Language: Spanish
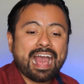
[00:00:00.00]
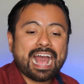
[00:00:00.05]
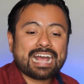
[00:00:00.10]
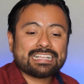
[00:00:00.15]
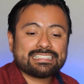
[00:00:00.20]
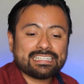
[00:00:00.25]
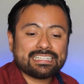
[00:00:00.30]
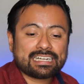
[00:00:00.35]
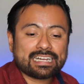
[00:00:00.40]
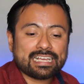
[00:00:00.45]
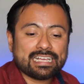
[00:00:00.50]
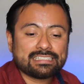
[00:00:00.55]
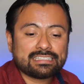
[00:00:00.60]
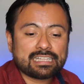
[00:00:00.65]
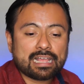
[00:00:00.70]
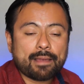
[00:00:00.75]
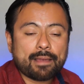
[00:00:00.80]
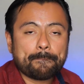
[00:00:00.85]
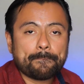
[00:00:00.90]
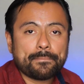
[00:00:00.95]
hacer
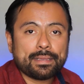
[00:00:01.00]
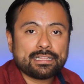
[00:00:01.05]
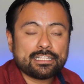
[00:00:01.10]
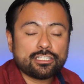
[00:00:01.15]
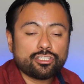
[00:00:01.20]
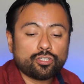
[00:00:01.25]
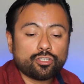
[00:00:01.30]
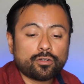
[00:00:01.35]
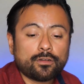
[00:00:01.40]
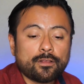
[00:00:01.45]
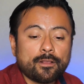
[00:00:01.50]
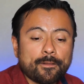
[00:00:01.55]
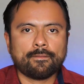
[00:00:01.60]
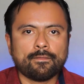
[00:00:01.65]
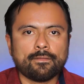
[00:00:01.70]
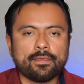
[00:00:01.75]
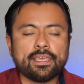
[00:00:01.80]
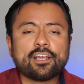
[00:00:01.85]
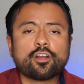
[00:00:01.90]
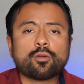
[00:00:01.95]
esta petición.
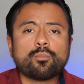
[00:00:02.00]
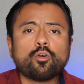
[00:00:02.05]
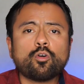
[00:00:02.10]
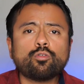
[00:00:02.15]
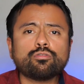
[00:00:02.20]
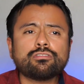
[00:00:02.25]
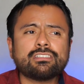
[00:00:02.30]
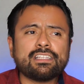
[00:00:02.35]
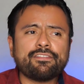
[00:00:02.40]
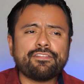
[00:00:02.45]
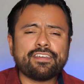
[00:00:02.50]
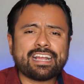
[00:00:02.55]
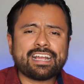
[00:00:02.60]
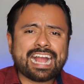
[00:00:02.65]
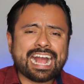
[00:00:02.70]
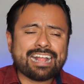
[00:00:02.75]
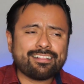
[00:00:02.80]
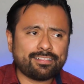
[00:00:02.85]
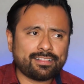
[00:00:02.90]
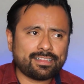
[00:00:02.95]
Y como
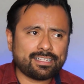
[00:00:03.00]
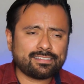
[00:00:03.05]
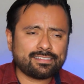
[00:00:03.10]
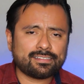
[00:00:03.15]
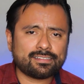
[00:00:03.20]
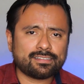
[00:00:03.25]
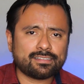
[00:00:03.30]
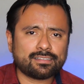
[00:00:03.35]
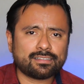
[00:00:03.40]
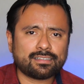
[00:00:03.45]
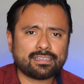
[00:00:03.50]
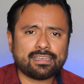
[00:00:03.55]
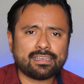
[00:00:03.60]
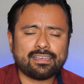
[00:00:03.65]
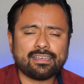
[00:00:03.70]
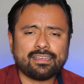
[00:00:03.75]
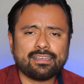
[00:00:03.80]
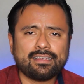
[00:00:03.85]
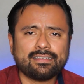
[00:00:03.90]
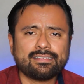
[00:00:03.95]
justificantes
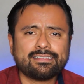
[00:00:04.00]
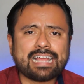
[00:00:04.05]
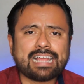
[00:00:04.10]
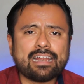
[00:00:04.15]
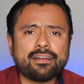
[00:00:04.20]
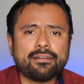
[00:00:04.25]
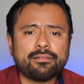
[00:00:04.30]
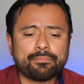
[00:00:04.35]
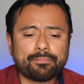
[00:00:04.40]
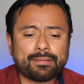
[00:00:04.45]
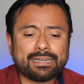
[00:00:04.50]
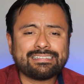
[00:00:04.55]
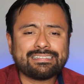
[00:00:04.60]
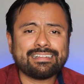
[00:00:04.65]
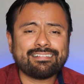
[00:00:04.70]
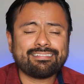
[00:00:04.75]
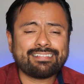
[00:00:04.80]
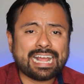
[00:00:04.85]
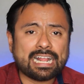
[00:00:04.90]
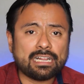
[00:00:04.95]
que están
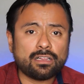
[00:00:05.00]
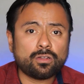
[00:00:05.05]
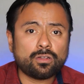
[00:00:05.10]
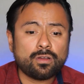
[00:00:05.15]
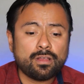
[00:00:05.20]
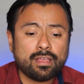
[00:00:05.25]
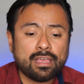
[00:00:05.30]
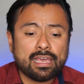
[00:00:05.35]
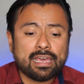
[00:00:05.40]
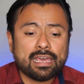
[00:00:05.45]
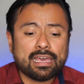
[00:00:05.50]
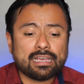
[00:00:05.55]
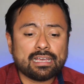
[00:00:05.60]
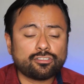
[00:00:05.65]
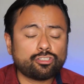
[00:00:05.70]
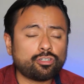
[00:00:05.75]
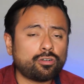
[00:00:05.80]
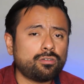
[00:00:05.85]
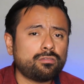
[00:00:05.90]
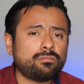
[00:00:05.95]
presentando
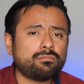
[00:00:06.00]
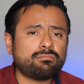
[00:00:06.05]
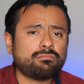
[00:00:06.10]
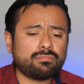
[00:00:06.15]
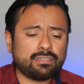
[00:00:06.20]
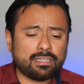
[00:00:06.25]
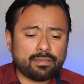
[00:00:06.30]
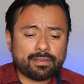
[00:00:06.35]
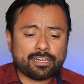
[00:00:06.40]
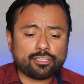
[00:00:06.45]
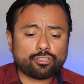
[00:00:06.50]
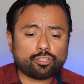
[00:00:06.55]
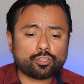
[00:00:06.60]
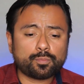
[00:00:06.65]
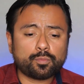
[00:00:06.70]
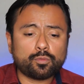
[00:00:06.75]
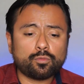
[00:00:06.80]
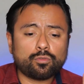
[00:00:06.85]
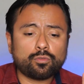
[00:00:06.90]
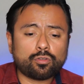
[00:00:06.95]
son
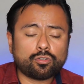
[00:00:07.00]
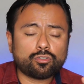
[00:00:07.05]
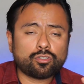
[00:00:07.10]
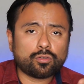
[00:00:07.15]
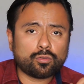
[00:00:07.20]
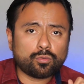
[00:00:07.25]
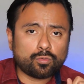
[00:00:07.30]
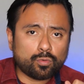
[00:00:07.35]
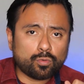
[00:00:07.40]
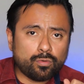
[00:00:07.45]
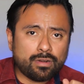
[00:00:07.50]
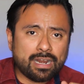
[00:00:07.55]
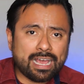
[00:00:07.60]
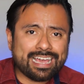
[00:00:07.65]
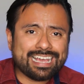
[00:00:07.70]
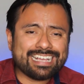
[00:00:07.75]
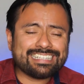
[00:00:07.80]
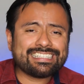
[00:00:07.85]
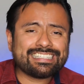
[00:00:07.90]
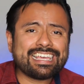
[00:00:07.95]
diversos puntos.
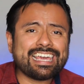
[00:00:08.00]
Una es